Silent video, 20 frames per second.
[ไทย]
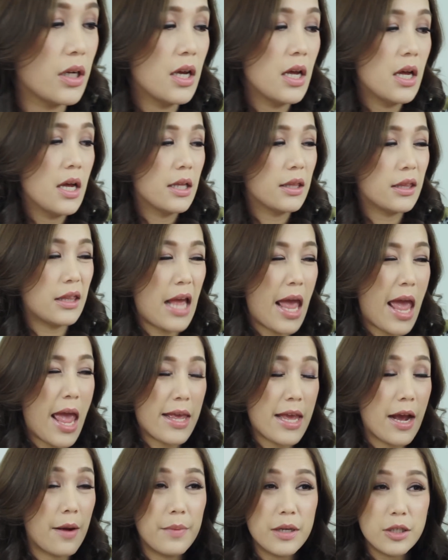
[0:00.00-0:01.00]
ดแต่
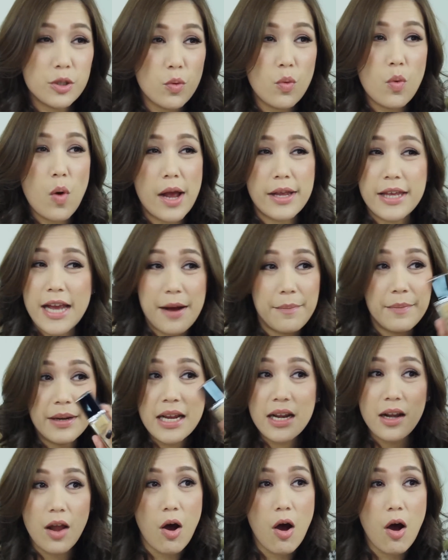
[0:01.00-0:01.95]
ยังไม่ชัวร์ยังไม่ได้